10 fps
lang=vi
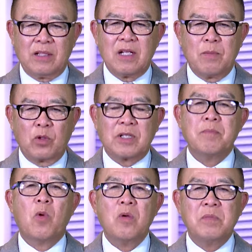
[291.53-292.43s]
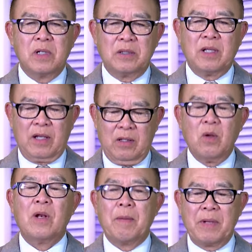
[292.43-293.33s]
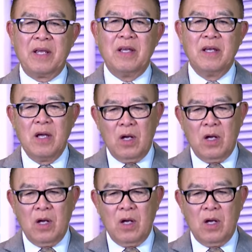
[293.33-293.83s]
tức là 140 tỷ đô la Mỹ.